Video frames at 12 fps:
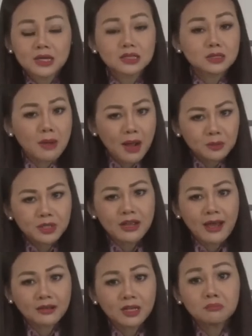từ ba mươi
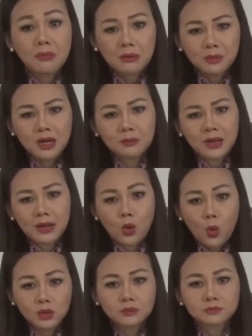nghìn đến ba mươi lăm nghìn
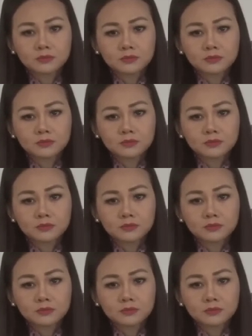quân,